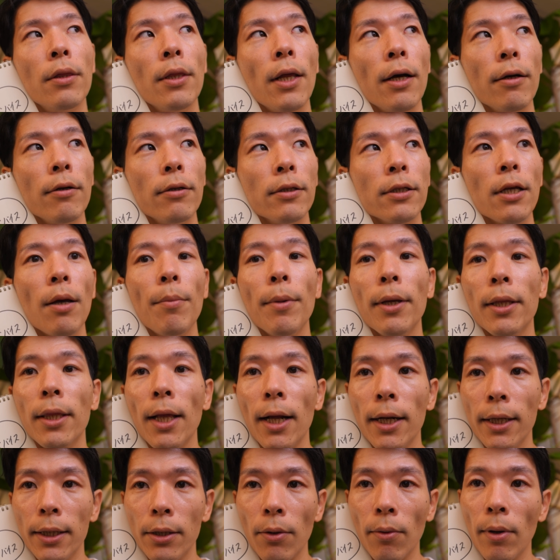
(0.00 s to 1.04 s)
う、慰め
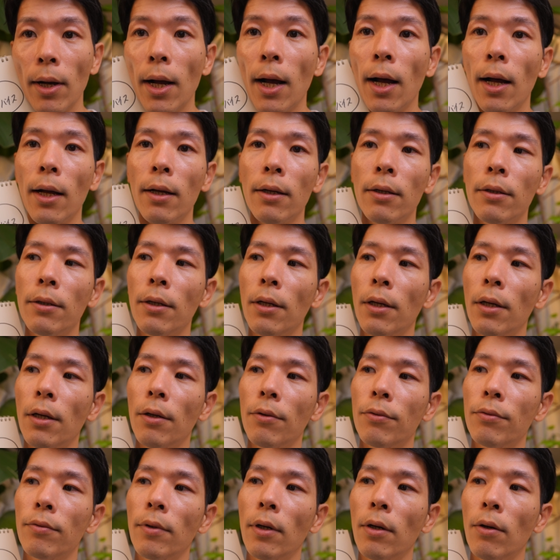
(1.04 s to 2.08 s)
たりとか、
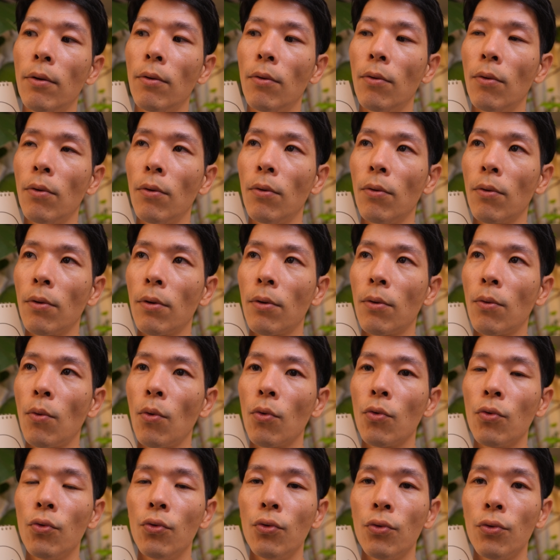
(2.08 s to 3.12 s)
えー、不安を
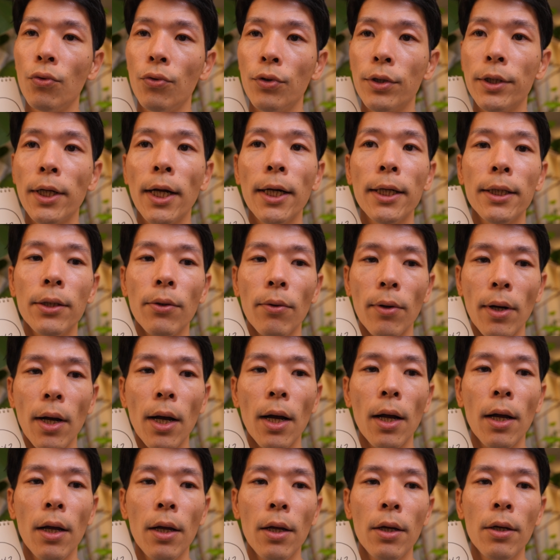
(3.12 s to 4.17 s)
克服したりと
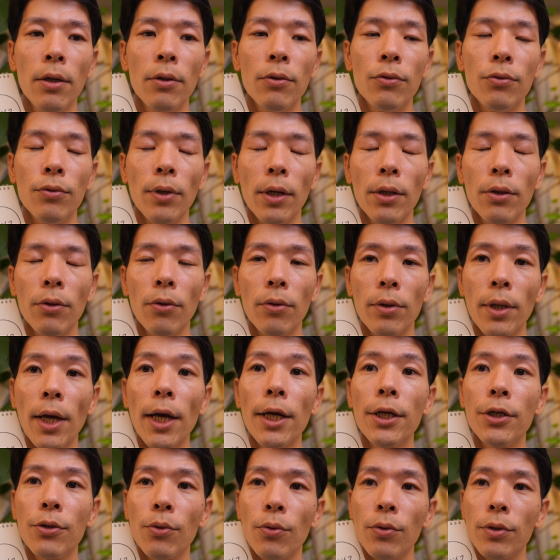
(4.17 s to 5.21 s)
か、不安の
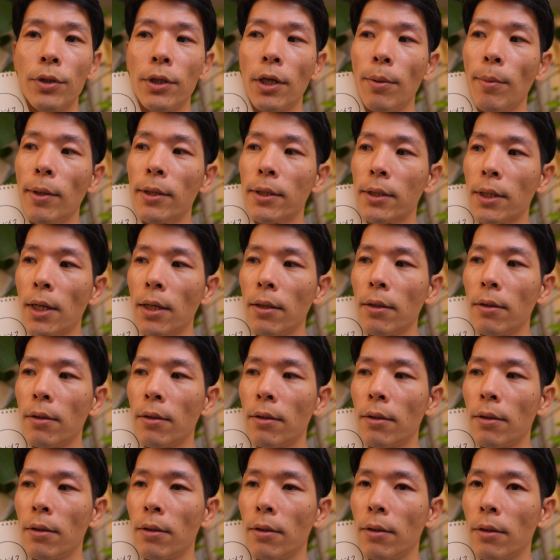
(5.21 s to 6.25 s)
対処をしてますかっ
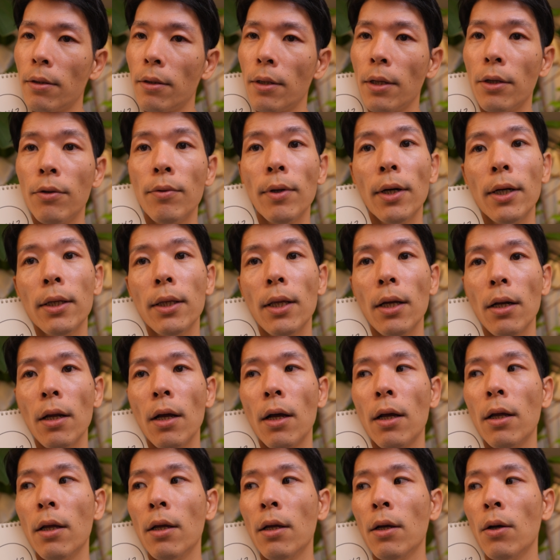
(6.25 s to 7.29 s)
て言われた
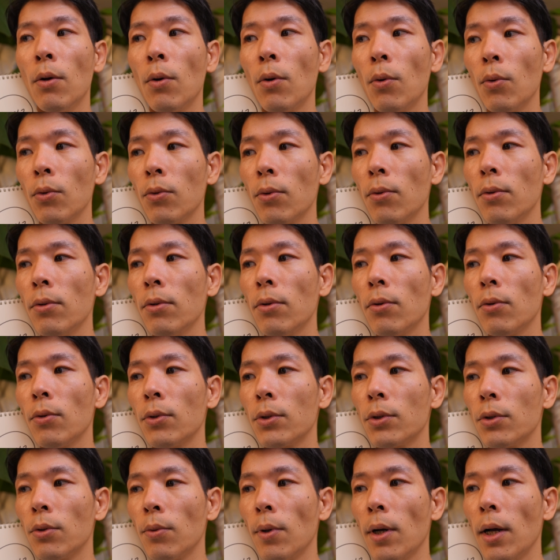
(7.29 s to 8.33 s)
ら、ほとんどの
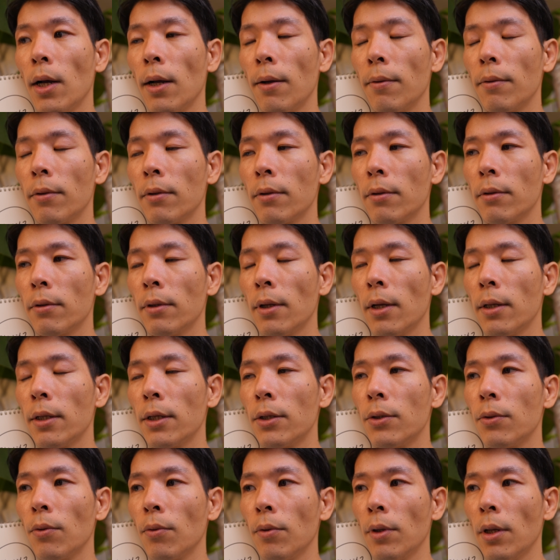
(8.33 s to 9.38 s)
人は、なんで
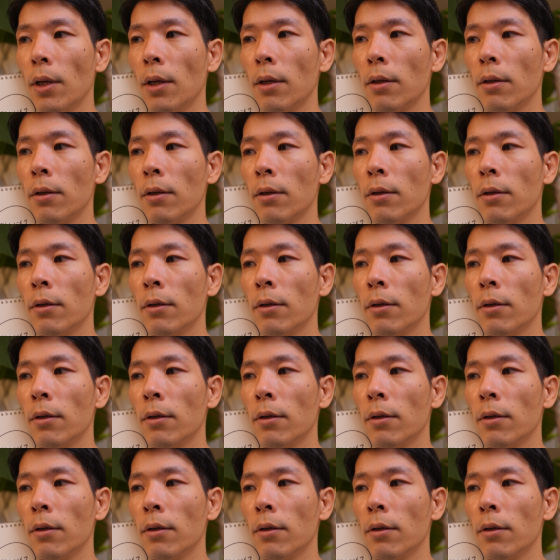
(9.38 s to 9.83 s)
しょうね。